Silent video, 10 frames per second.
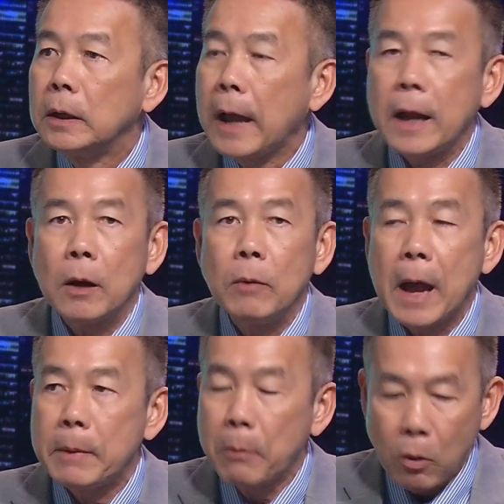
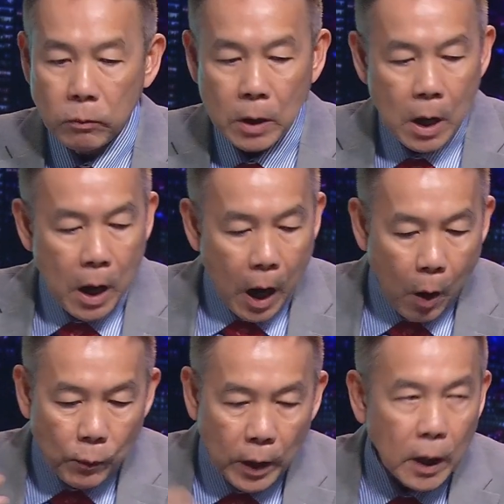2024
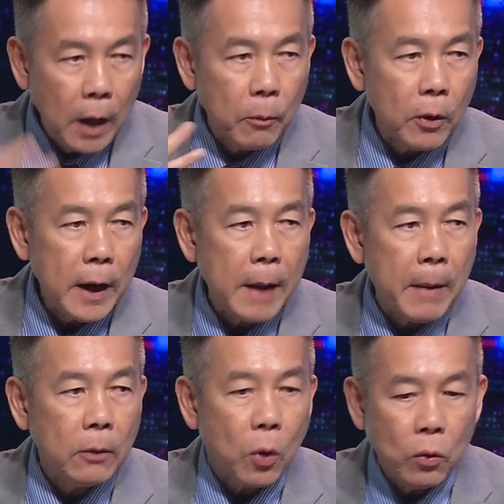ông đã lên một cái đài
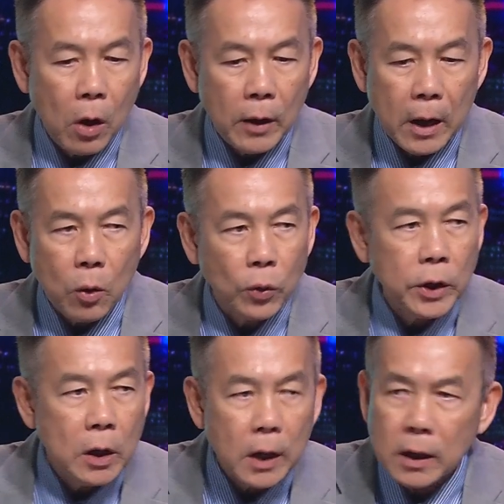bảo thủ nói rằng cuộc
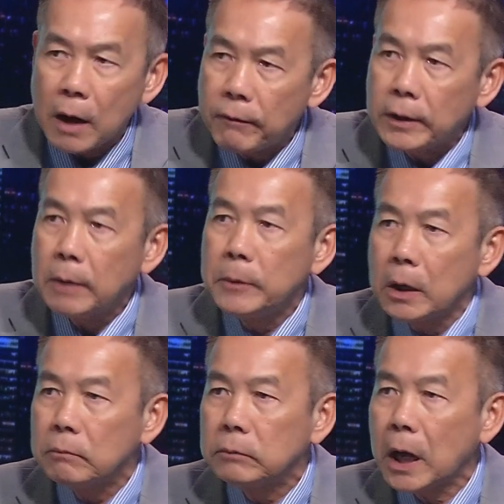chiến này cần phải chấm
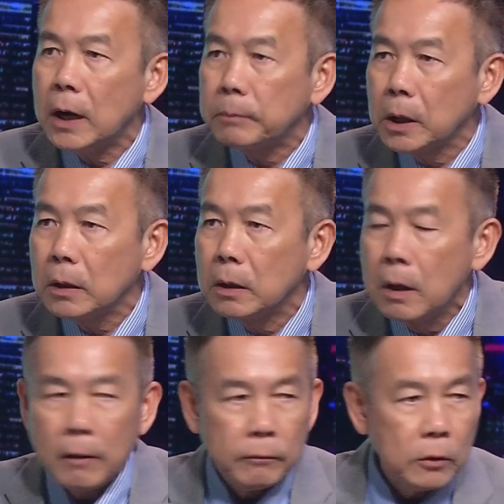dứt ngay lập tức
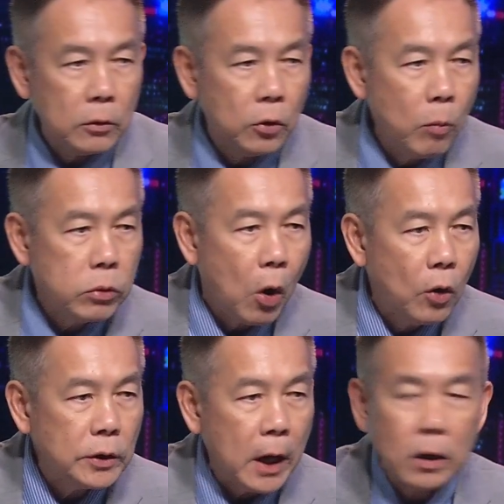chúng
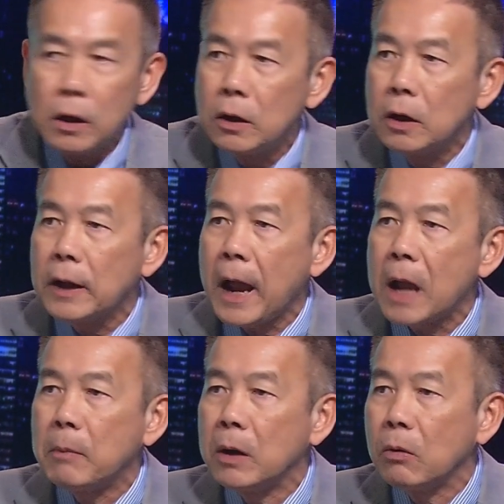tôi sẽ thương lượng để
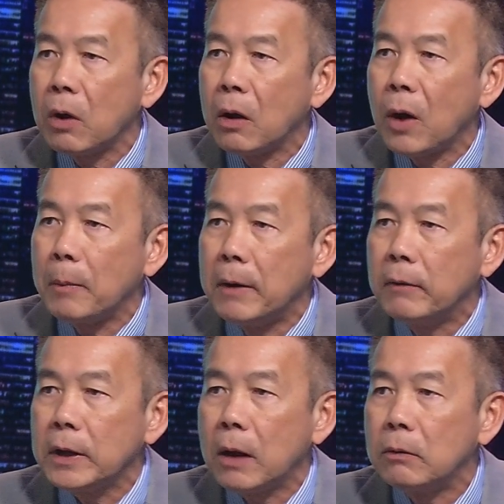hai bên hòa bình
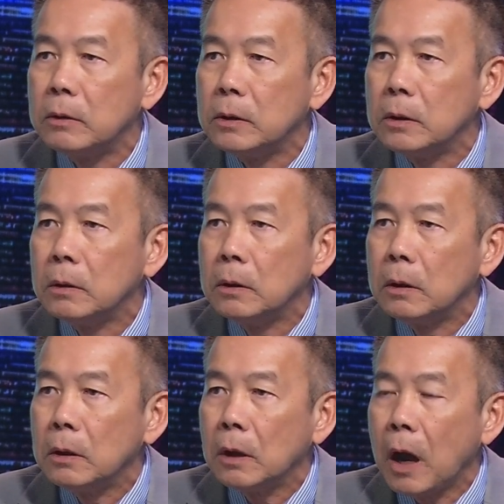với nhau
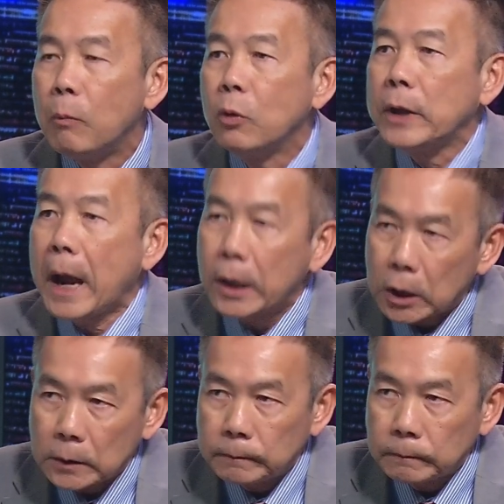ổng muốn chạy rồi